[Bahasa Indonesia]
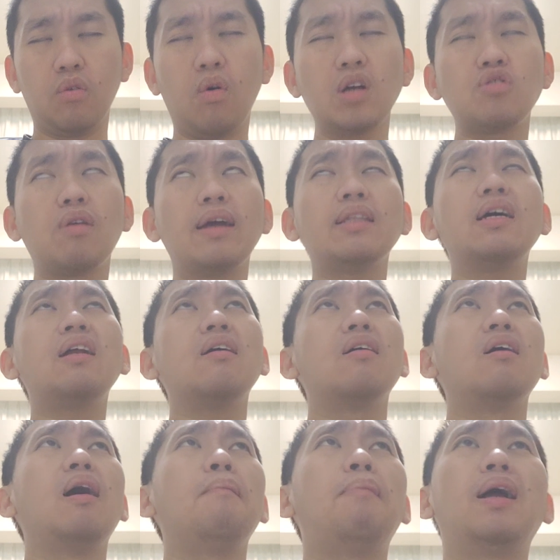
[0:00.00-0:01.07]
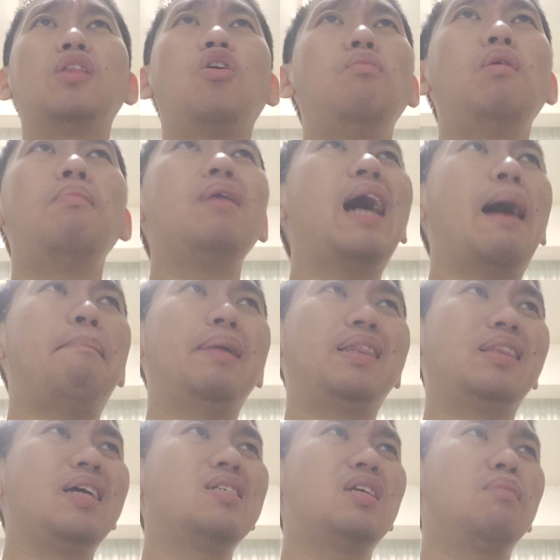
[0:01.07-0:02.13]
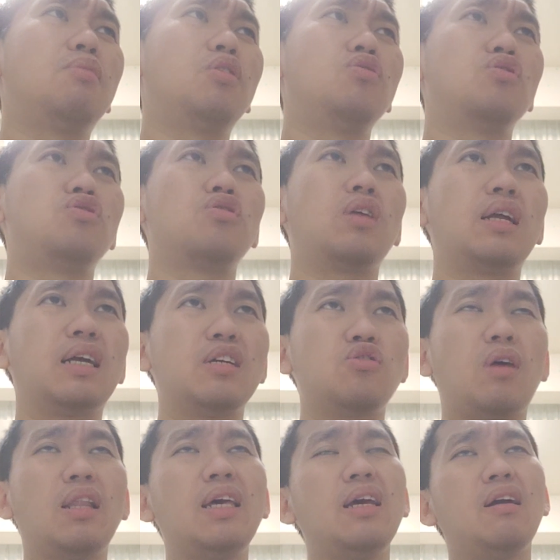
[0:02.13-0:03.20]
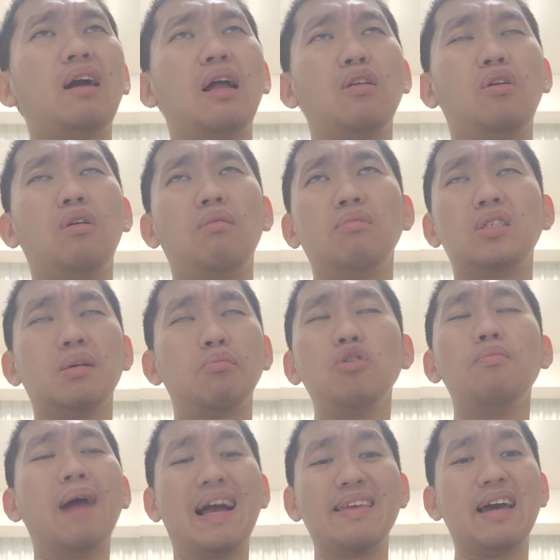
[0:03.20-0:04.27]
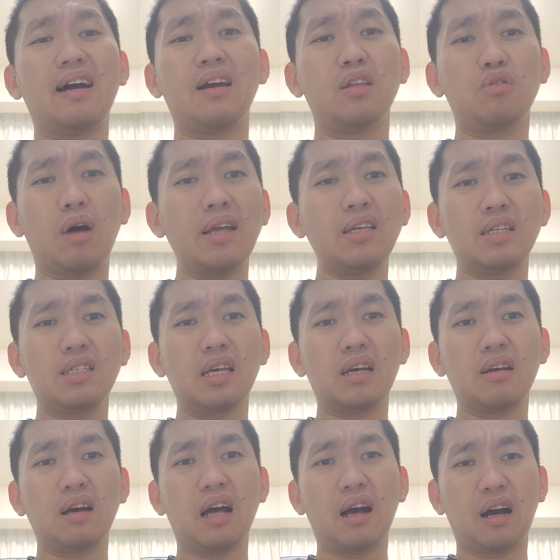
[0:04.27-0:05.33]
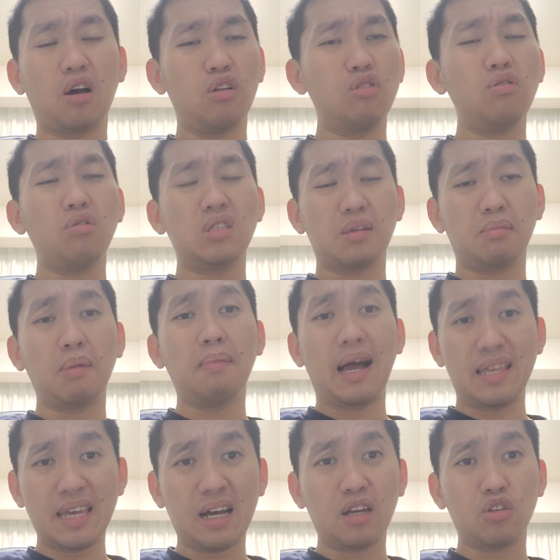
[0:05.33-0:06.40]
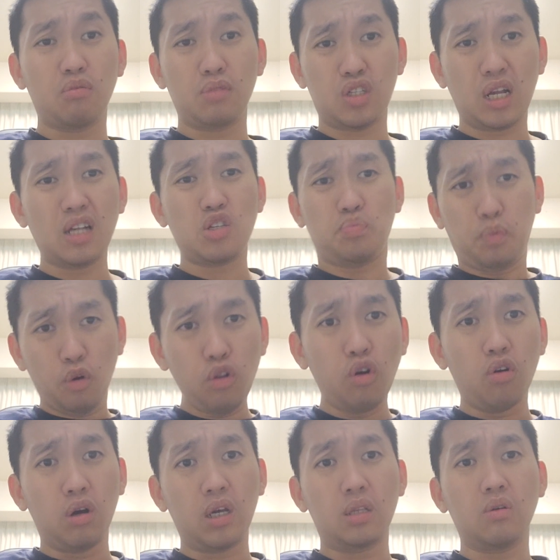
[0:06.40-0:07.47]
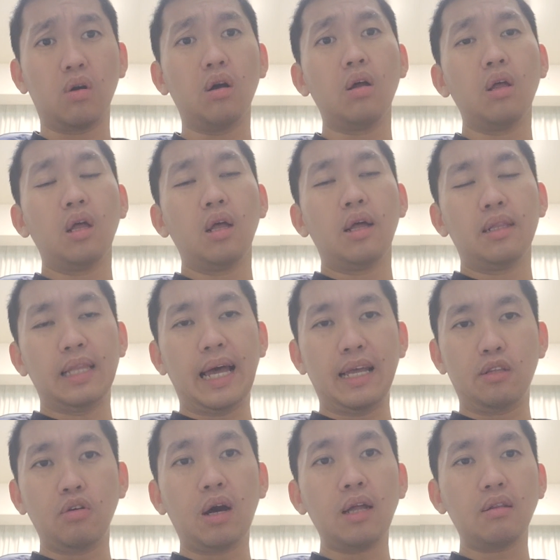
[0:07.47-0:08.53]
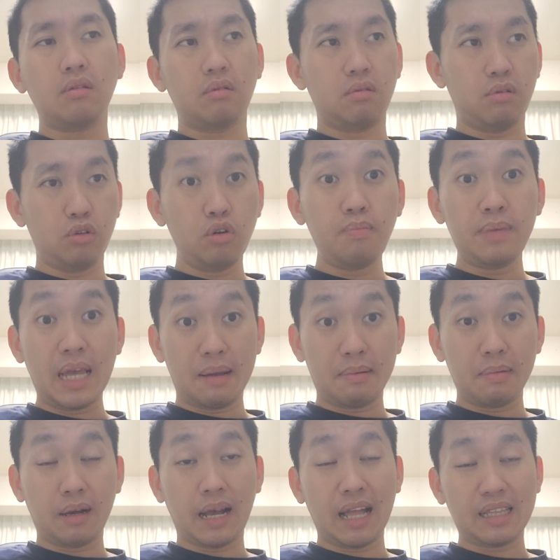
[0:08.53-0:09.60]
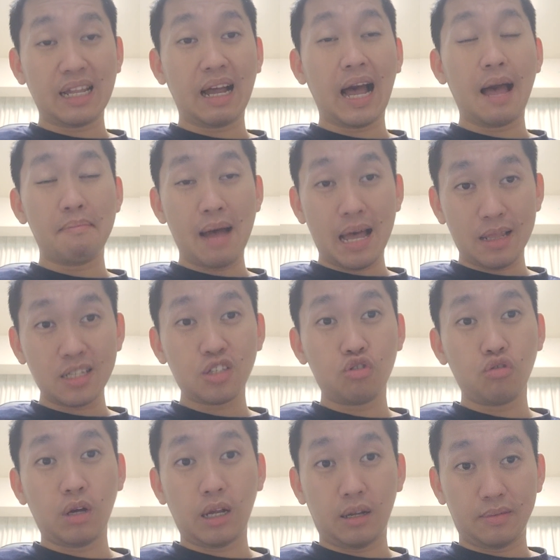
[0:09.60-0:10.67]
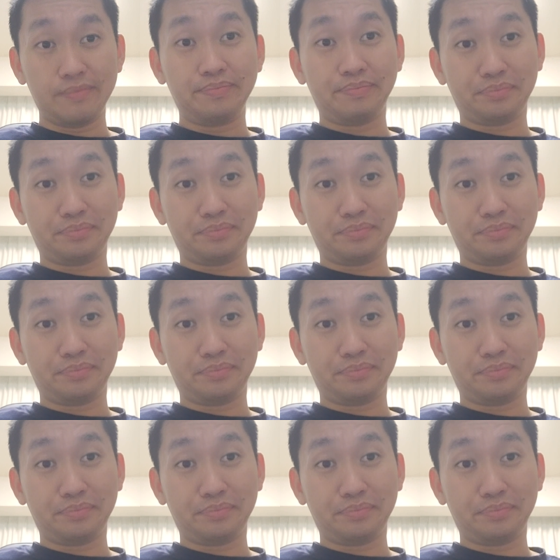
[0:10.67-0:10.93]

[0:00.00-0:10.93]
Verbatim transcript: watchwinder pada umumnya nggak penting sih bro jujuran kecuali kalau jam lu banyak itu aja sih kalau lu jamnya banyak gitu misal 10 gitu nah itu kan lu biar kata nggak males juga